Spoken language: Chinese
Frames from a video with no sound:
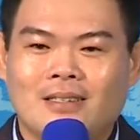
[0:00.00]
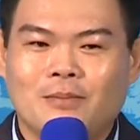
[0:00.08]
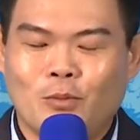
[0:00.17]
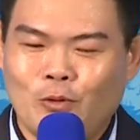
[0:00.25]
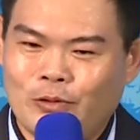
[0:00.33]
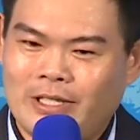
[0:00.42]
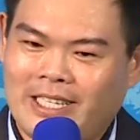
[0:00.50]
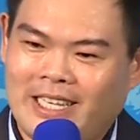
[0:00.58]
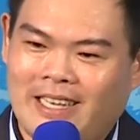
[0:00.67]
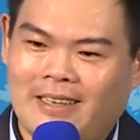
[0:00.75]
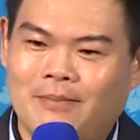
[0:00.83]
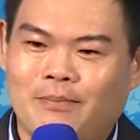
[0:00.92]
目
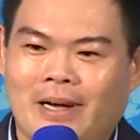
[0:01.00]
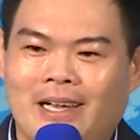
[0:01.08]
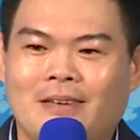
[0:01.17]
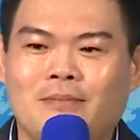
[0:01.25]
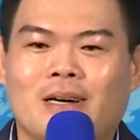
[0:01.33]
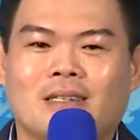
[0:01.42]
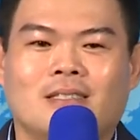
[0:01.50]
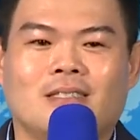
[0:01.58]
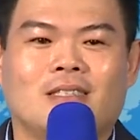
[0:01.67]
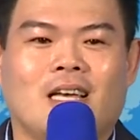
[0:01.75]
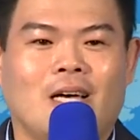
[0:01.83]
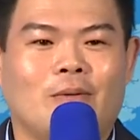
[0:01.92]
前排行榜
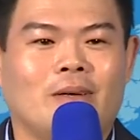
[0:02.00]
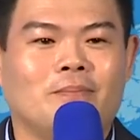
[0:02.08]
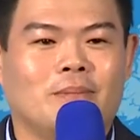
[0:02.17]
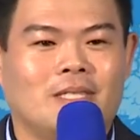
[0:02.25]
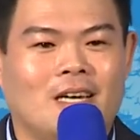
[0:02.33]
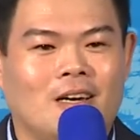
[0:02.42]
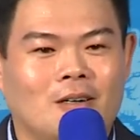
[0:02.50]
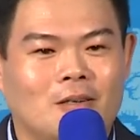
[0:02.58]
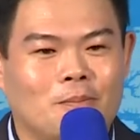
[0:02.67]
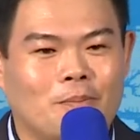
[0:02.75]
是台湾比较